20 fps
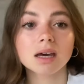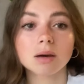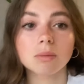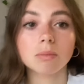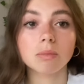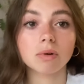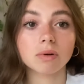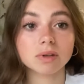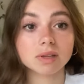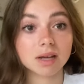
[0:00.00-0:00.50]

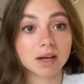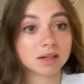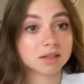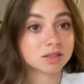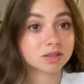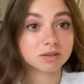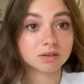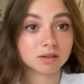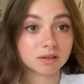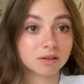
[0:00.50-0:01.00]
bo
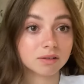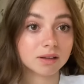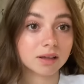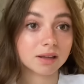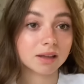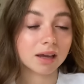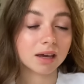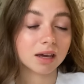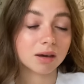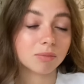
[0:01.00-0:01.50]
idealnie się do tego
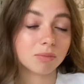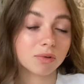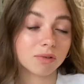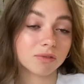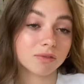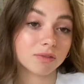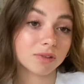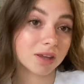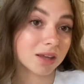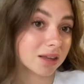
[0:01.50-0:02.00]
nadaje, bo
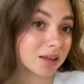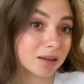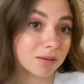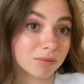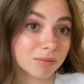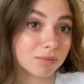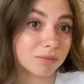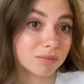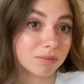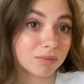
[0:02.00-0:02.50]
w
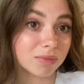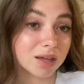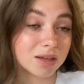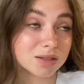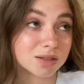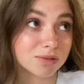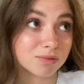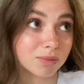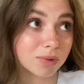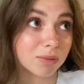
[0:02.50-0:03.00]
innym
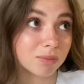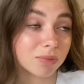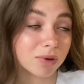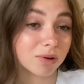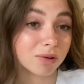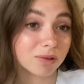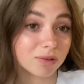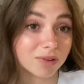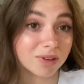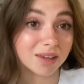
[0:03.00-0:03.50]
miejscu w moim pokoju